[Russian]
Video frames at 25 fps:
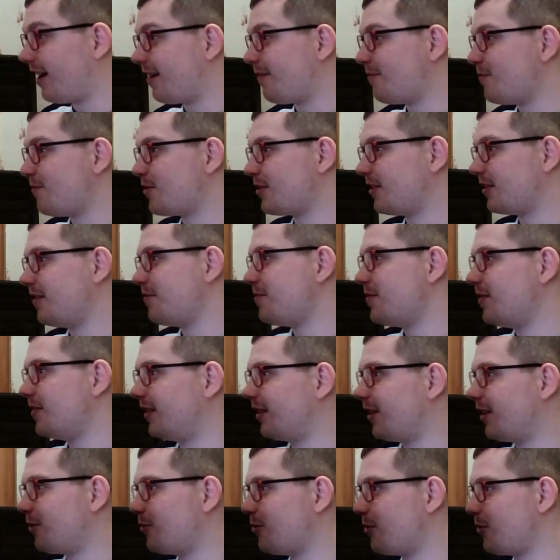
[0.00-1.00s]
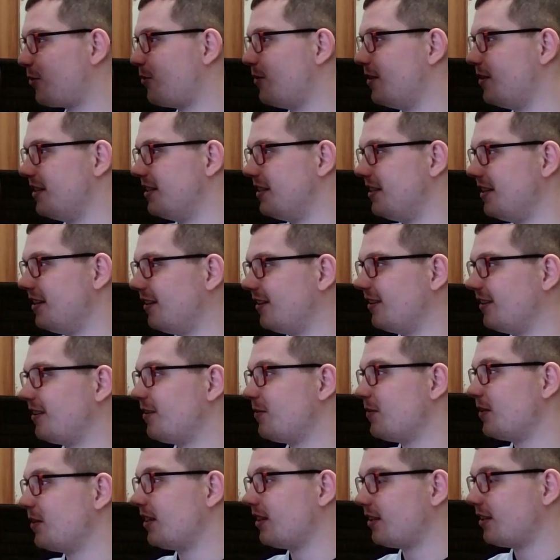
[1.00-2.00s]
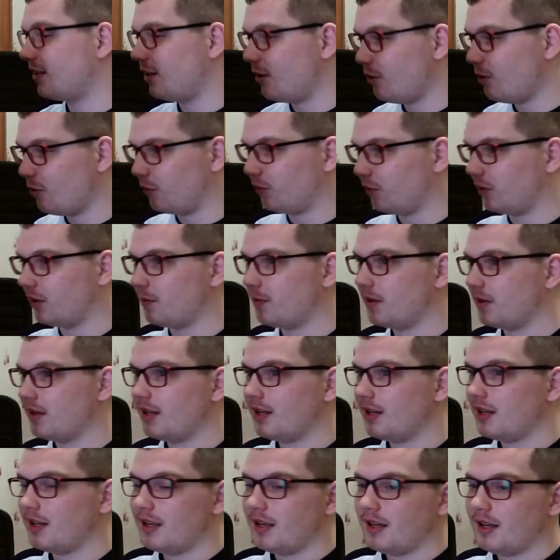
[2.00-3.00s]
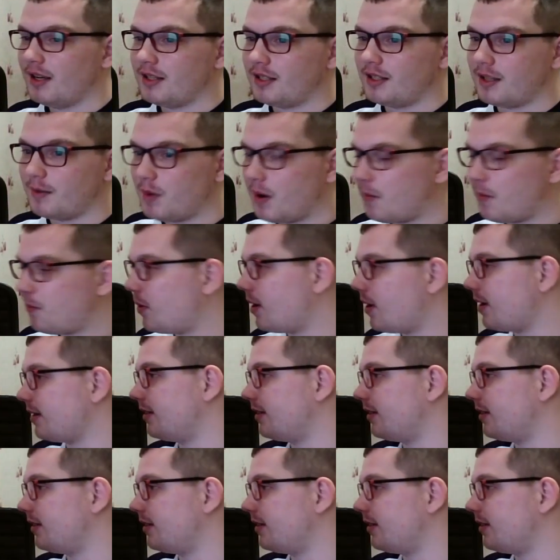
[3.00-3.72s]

можно было такой роли сделать именно с люфтом. Сама база